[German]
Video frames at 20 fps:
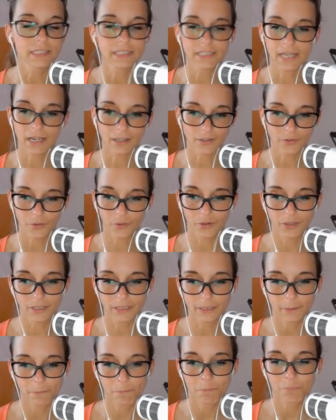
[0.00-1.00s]
Dank
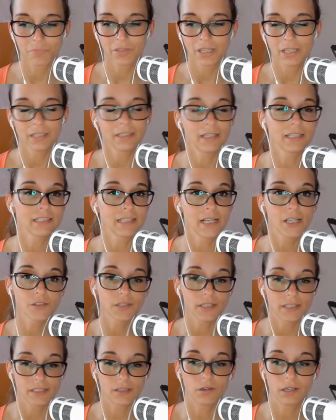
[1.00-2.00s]
euch. Das also
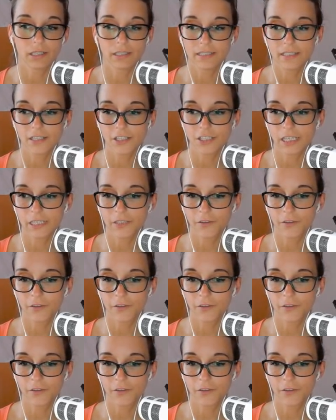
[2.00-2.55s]
jetzt auch an dieser Stelle